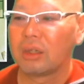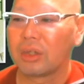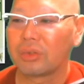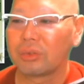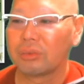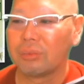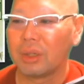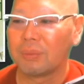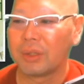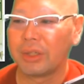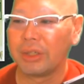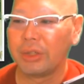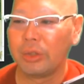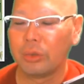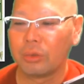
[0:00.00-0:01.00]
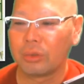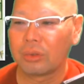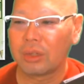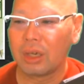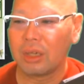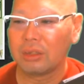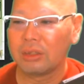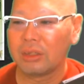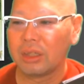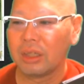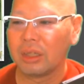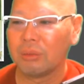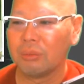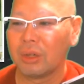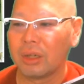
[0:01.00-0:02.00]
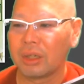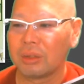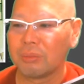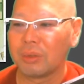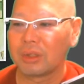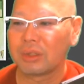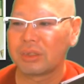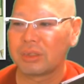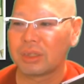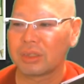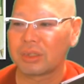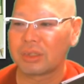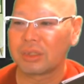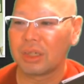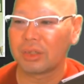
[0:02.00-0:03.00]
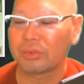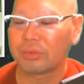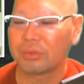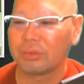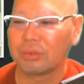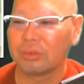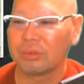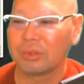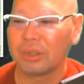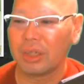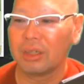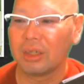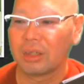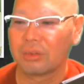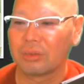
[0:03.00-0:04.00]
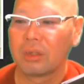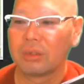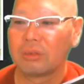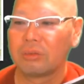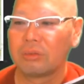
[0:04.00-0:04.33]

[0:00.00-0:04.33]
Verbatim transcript: あとまあまあ医療関係もありましたしあとねあの